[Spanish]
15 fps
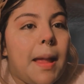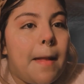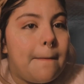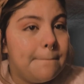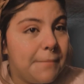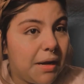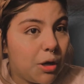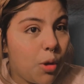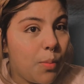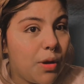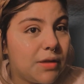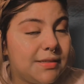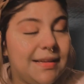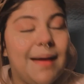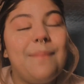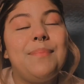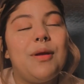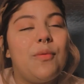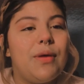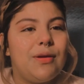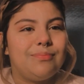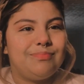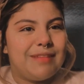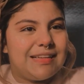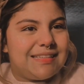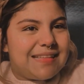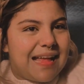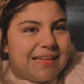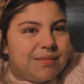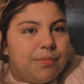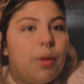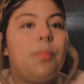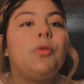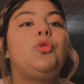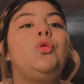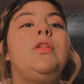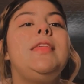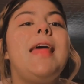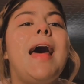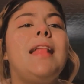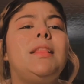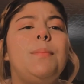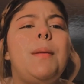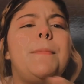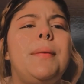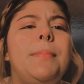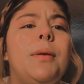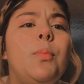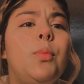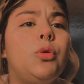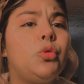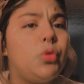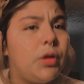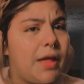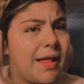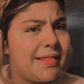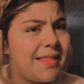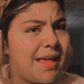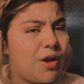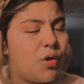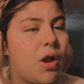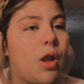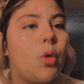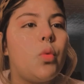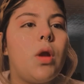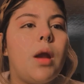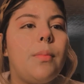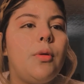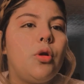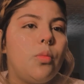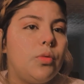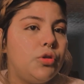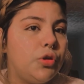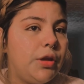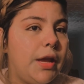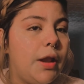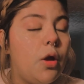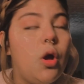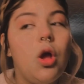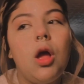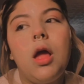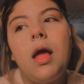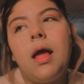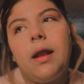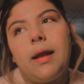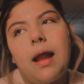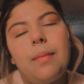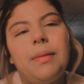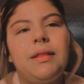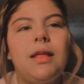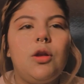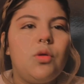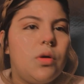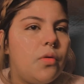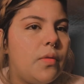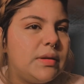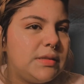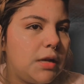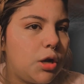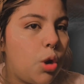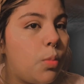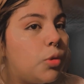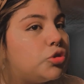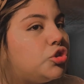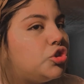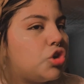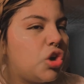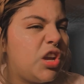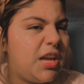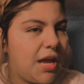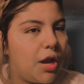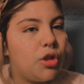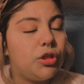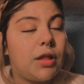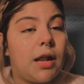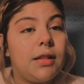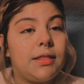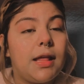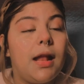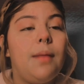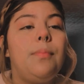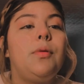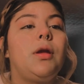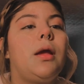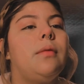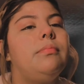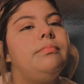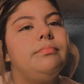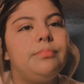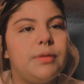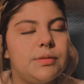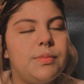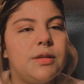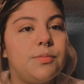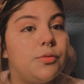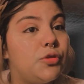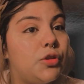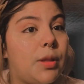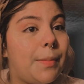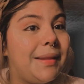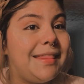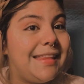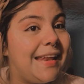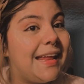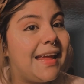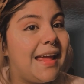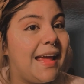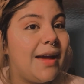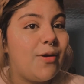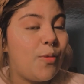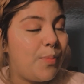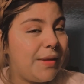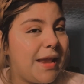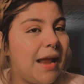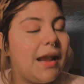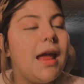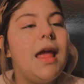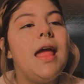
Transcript: ver cómo lo hacían, pero bueno, esta es mi oportunidad, mi primera oportunidad de decorar un árbol como yo quiero. Realmente no va a ser como yo quiero tal tal porque pues mi esposo también tiene que opinar